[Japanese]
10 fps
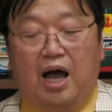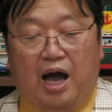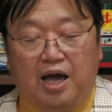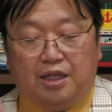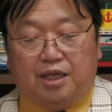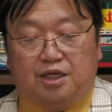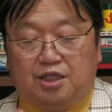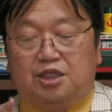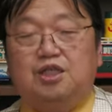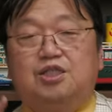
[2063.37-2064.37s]
あえて
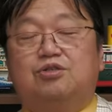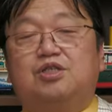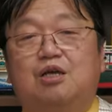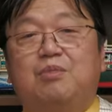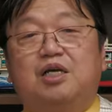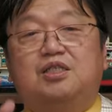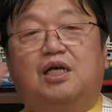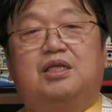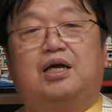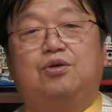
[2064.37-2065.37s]
ギチギチの狭い
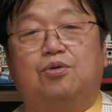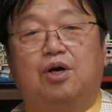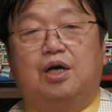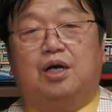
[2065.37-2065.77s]
車内を